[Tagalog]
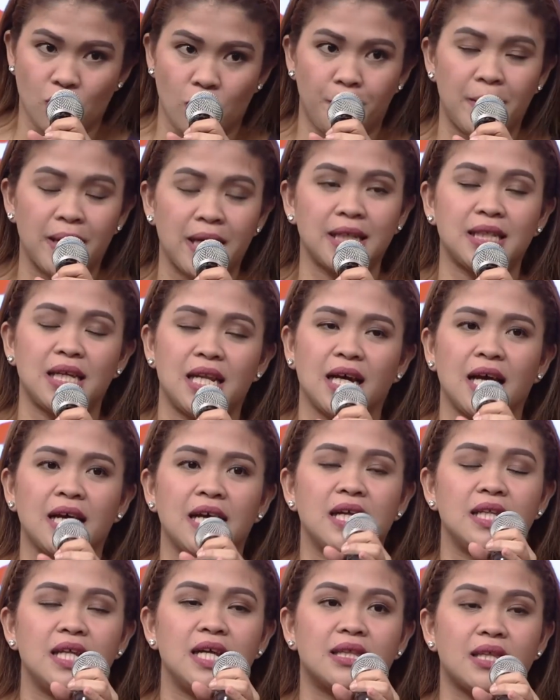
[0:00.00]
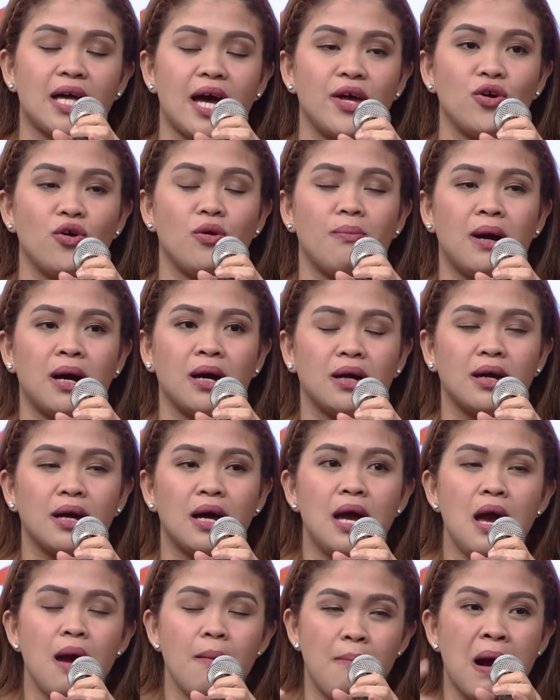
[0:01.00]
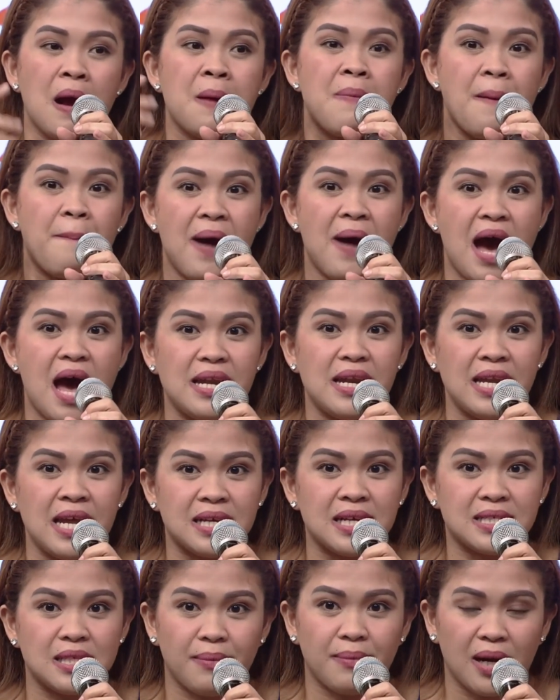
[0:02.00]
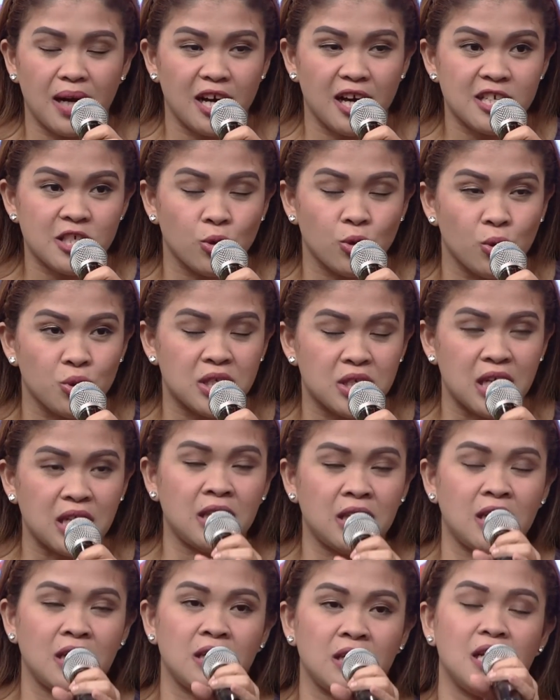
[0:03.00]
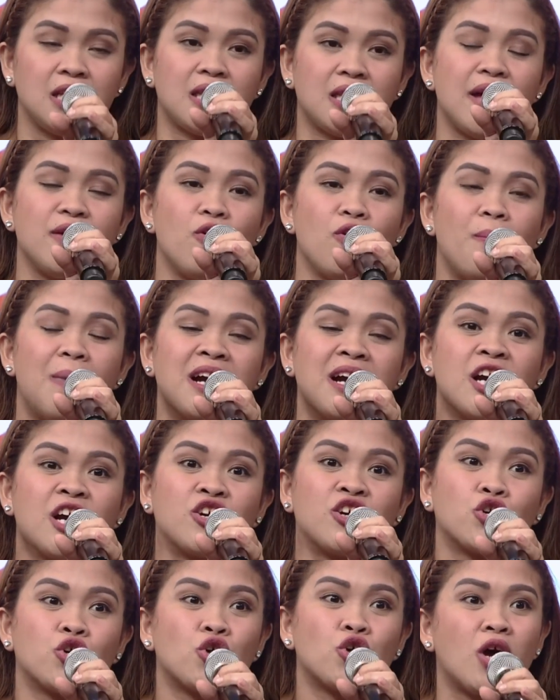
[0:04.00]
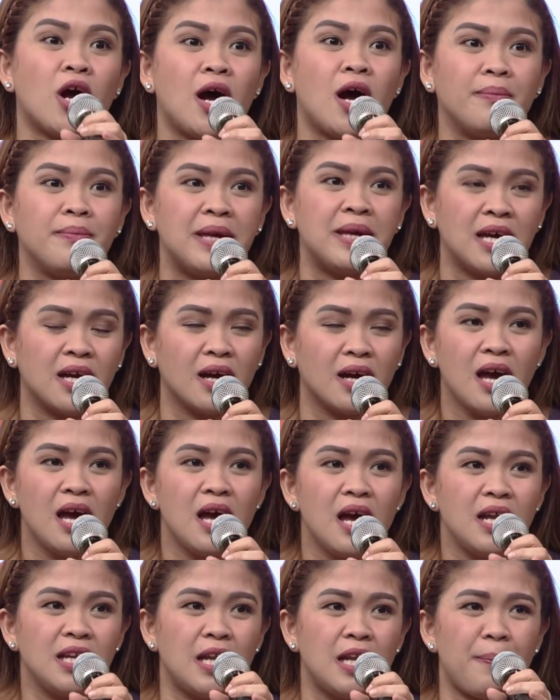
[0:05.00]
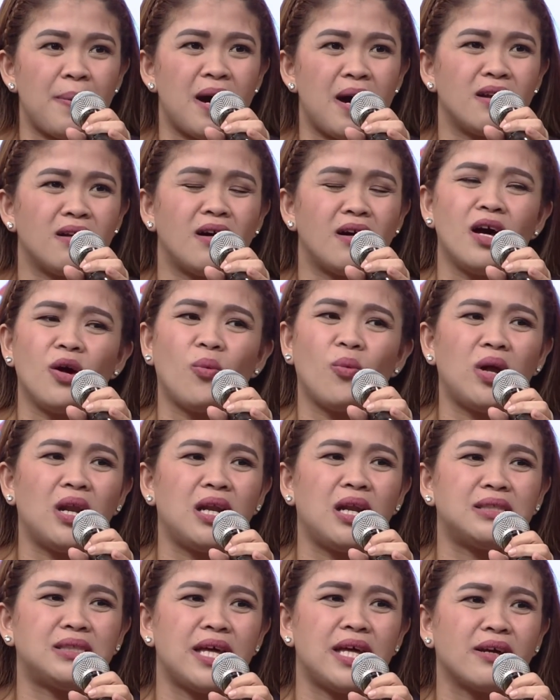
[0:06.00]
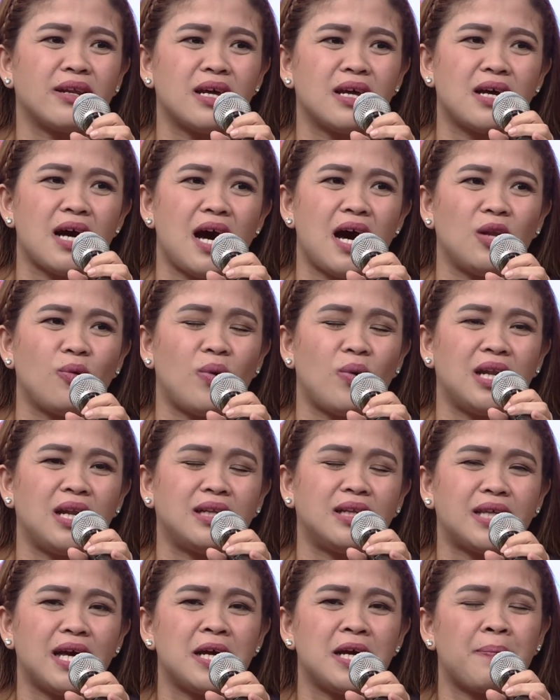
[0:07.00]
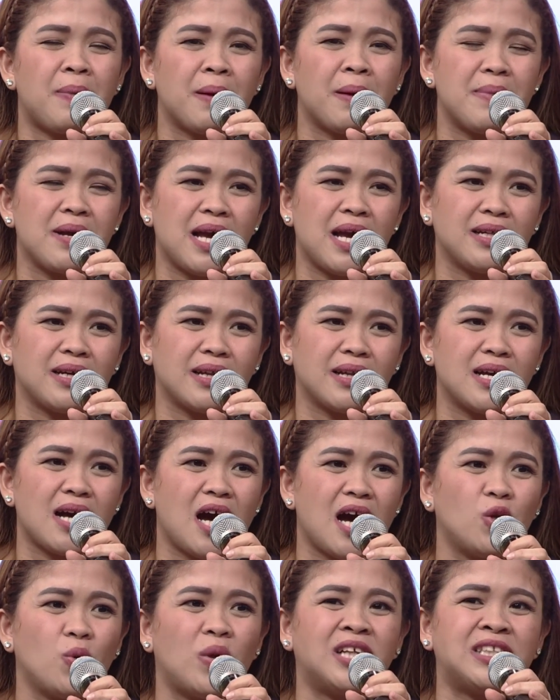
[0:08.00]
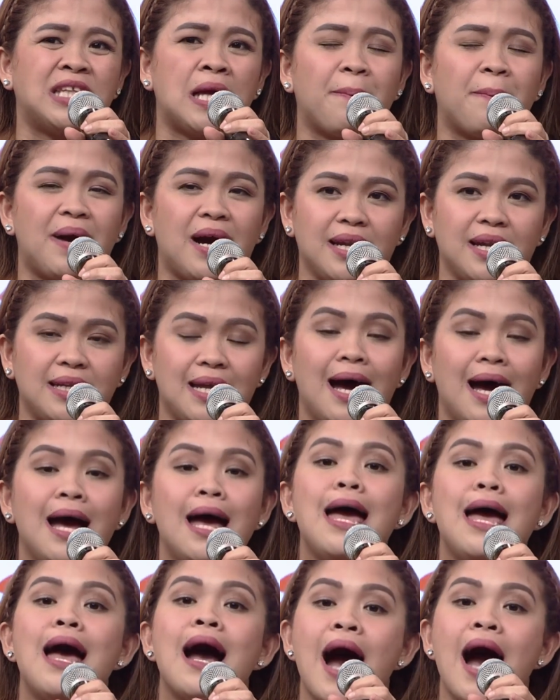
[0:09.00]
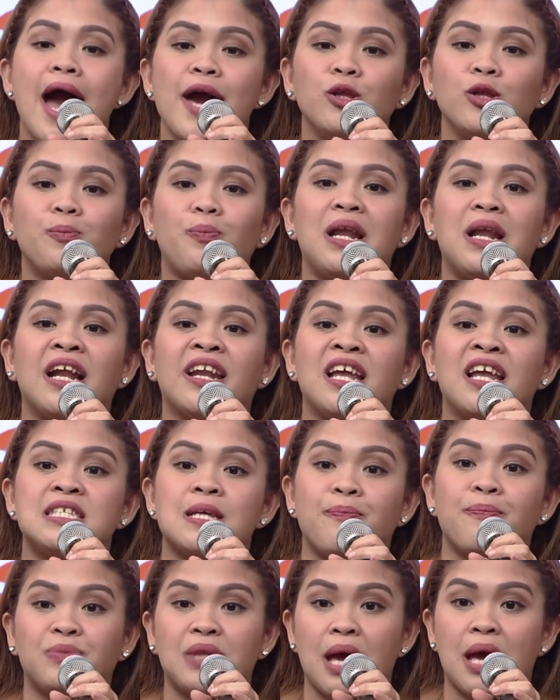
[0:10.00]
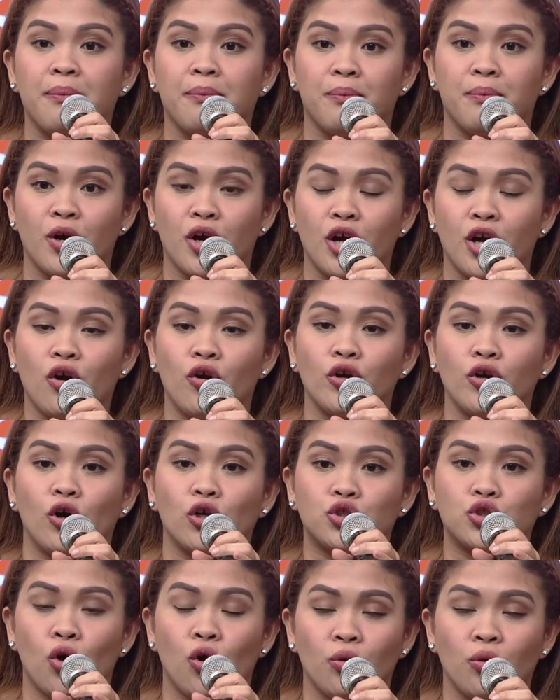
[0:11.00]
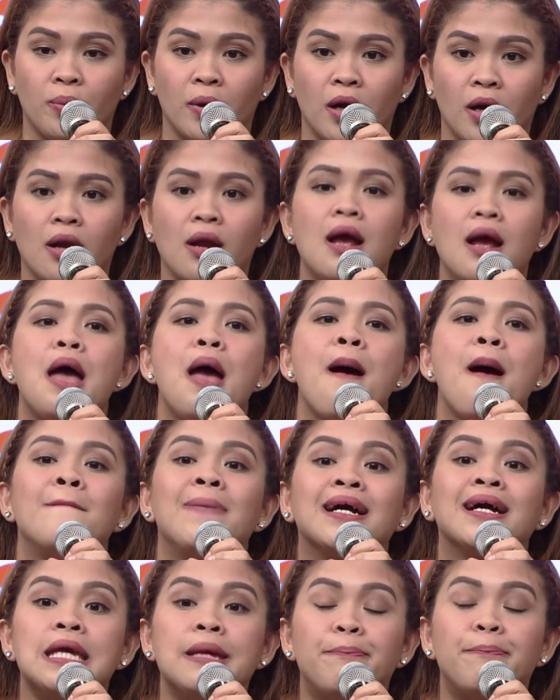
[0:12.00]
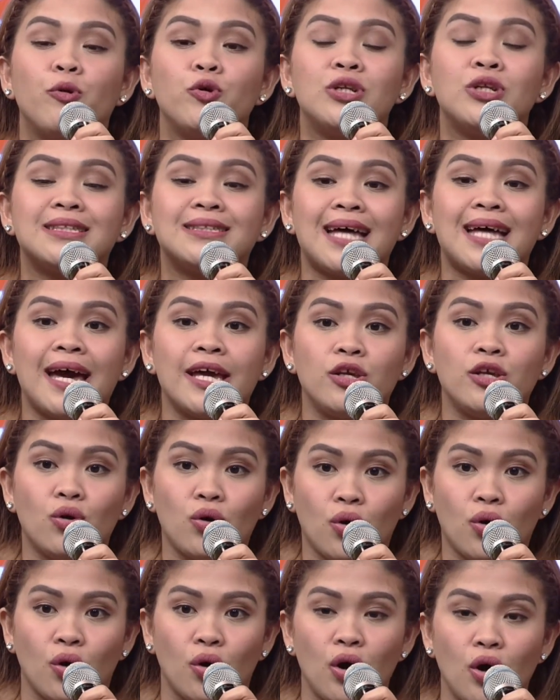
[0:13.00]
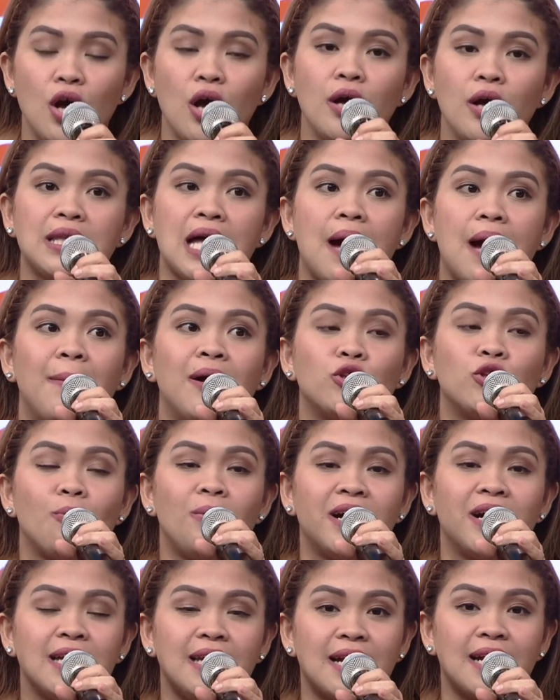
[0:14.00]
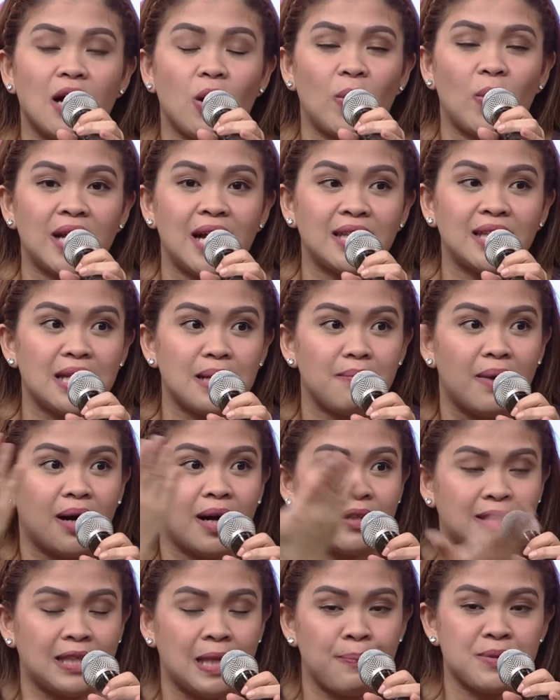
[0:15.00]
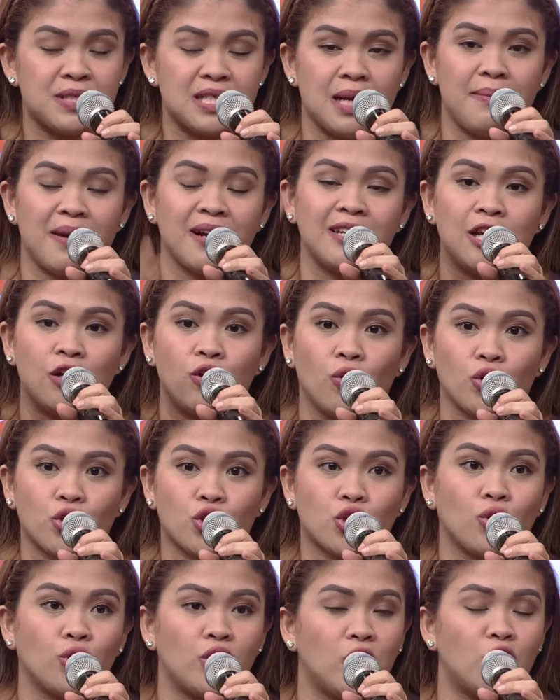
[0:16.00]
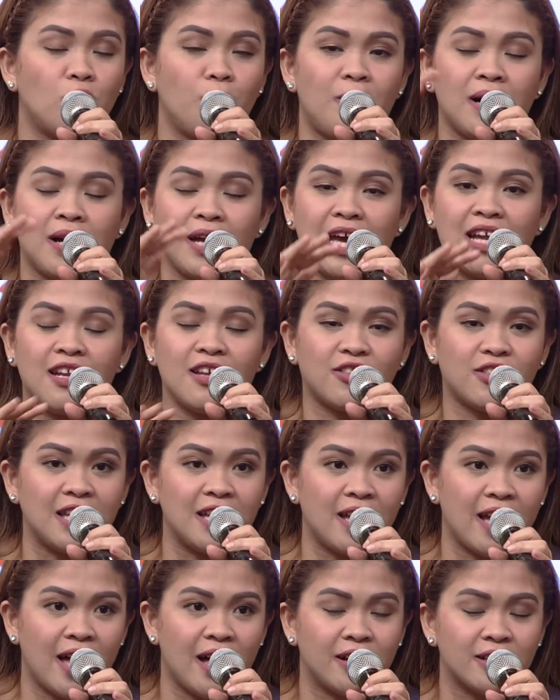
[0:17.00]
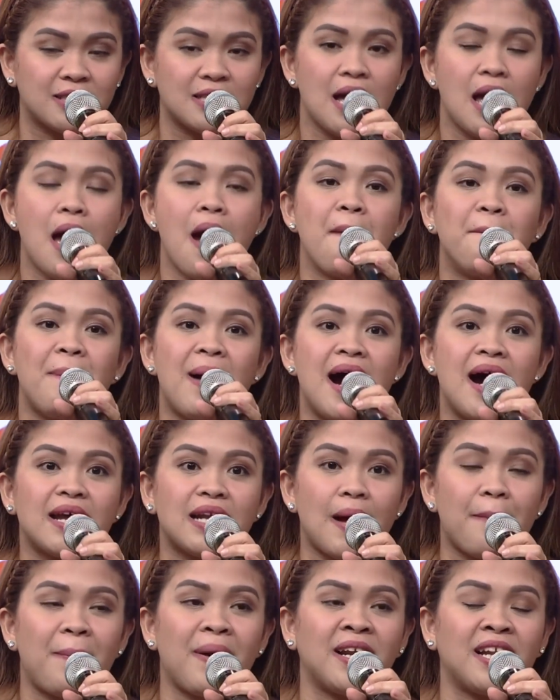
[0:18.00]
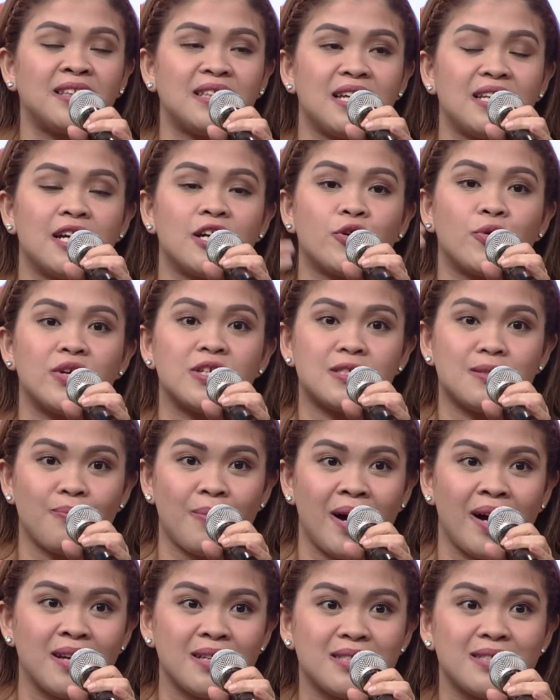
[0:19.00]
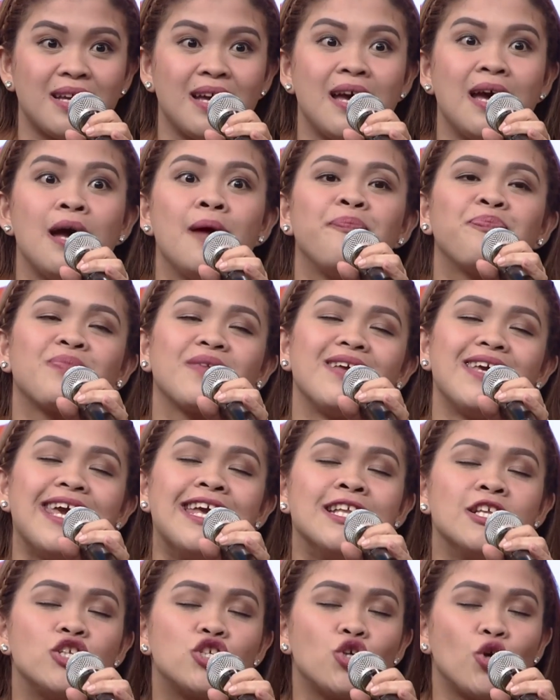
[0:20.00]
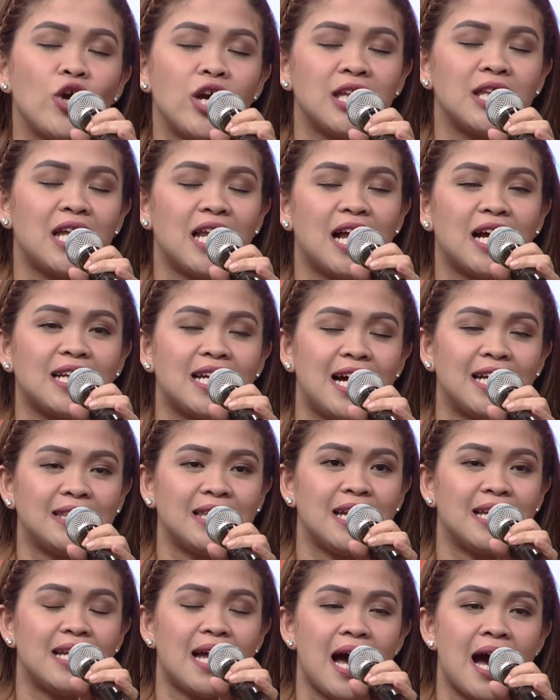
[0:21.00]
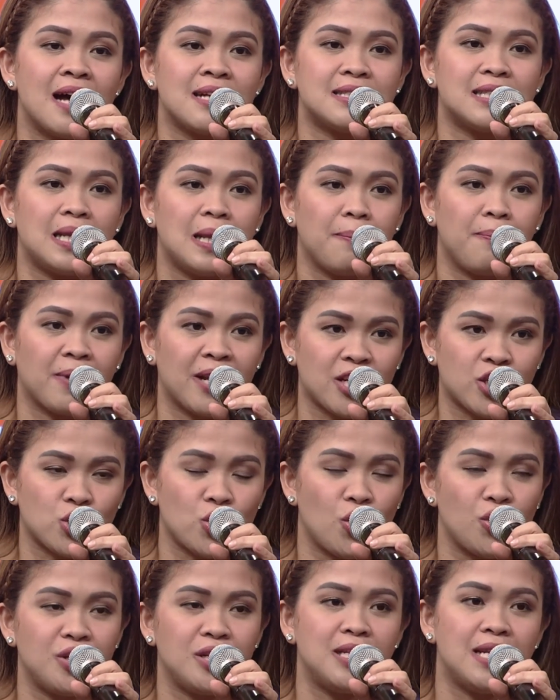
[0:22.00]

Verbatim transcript: para talagang hindi tayo mag, magpapanik sa mga gastusin, hindi tayo magka-cramming na parang, ay, wala na tayong regalo, wala na tayong pangbigay ng regalo, wala tayong panghanda. Ngayon pa lang na September or October, mag-ipon na tayo. Tama to mga ginagawa nating mga tips na magnegosyo or ano bang anything else para pagdating ng Christmas, enjoy na lang natin ang selebrasyon